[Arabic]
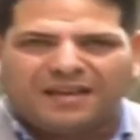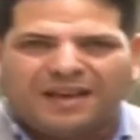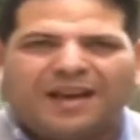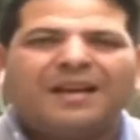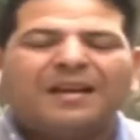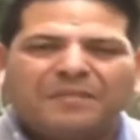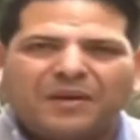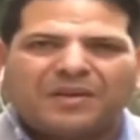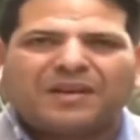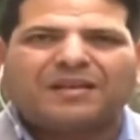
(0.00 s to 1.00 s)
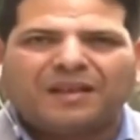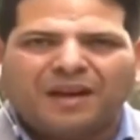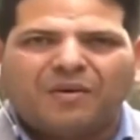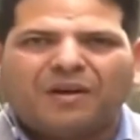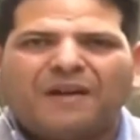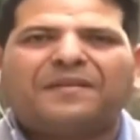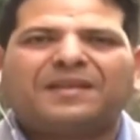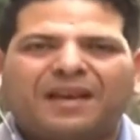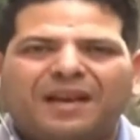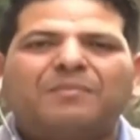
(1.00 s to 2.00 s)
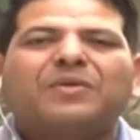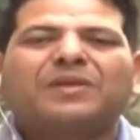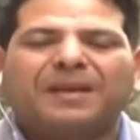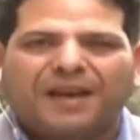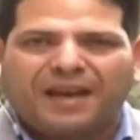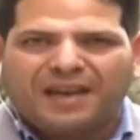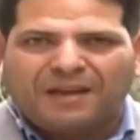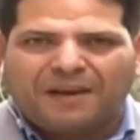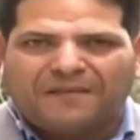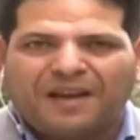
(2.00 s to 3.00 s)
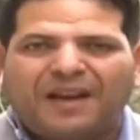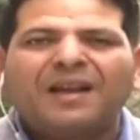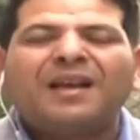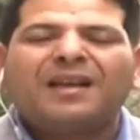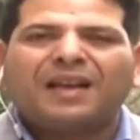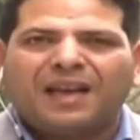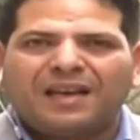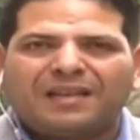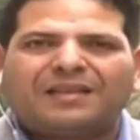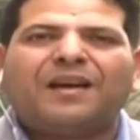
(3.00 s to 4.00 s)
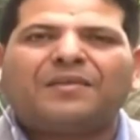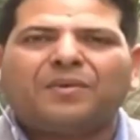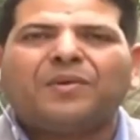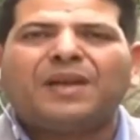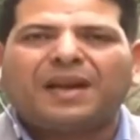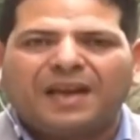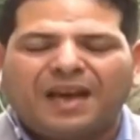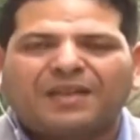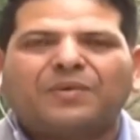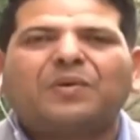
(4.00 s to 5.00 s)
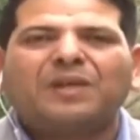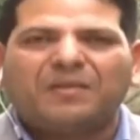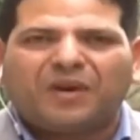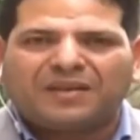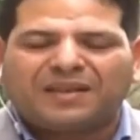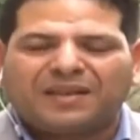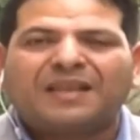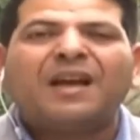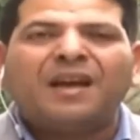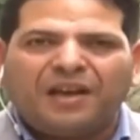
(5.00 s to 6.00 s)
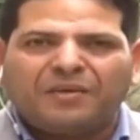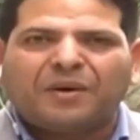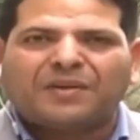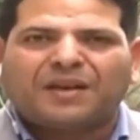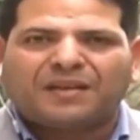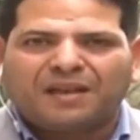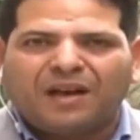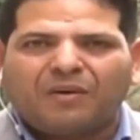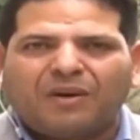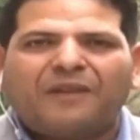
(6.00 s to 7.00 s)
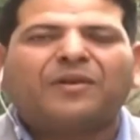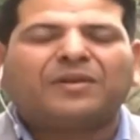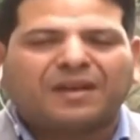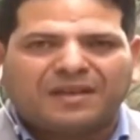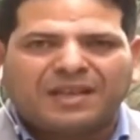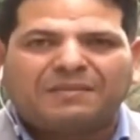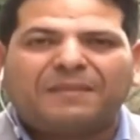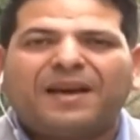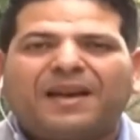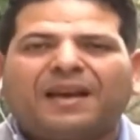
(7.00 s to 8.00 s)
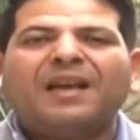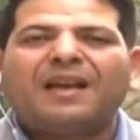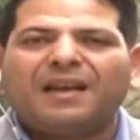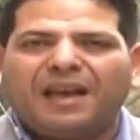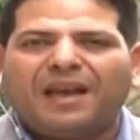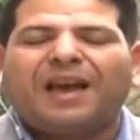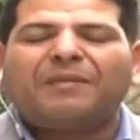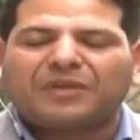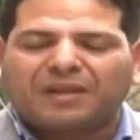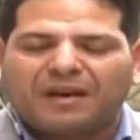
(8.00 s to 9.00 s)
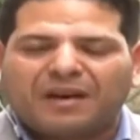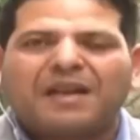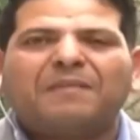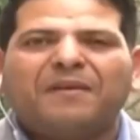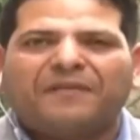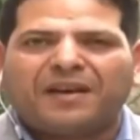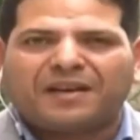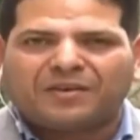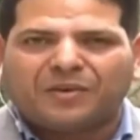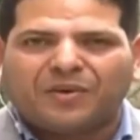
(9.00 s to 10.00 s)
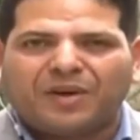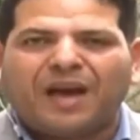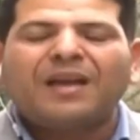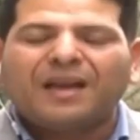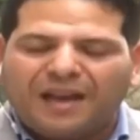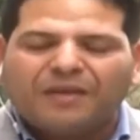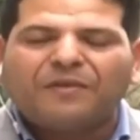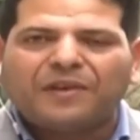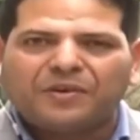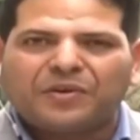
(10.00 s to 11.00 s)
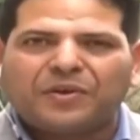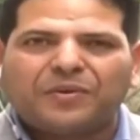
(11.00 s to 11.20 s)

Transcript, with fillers: رسالة من وزارة الأوقاف رسالة مجتمعية بالفعل لكي تحذو كل الجهات وكل المؤسسات حذو وزارة الأوقاف وتخصيص مبالغ للمتضررين من فيروس كورونا إليك نعم أشكر